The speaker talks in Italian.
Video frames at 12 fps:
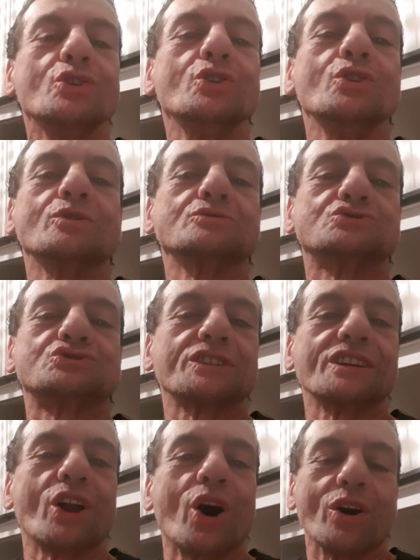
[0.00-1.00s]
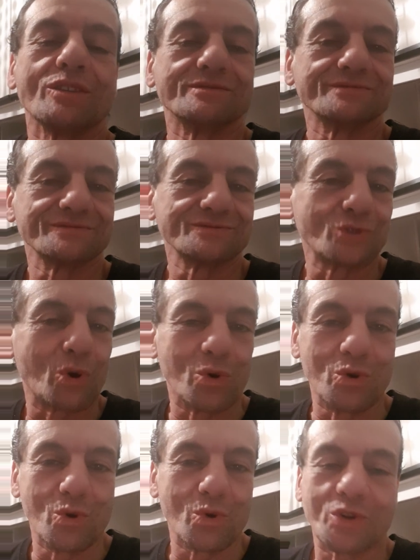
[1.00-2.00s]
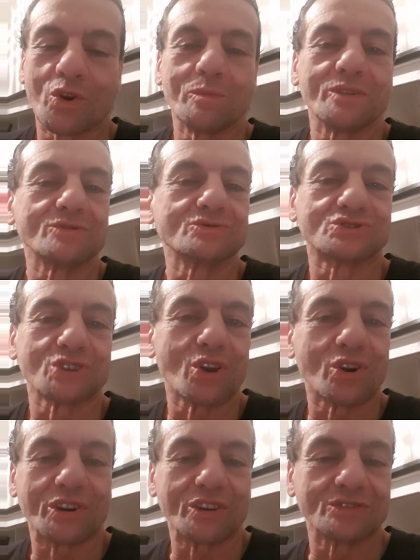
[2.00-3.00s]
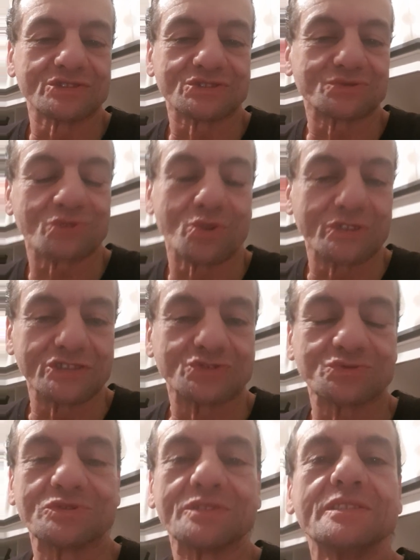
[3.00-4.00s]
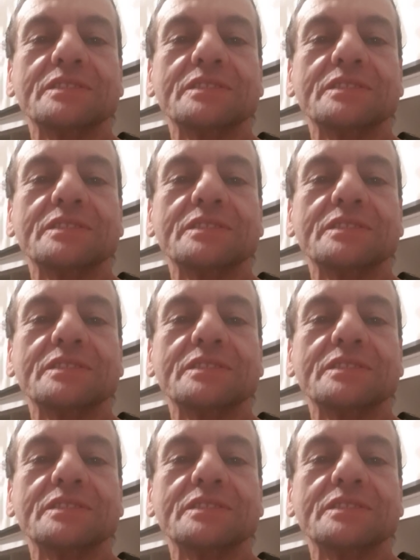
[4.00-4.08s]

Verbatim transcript: non ce l'ho con lui, come non ce l'ho con, ness- con nessuno.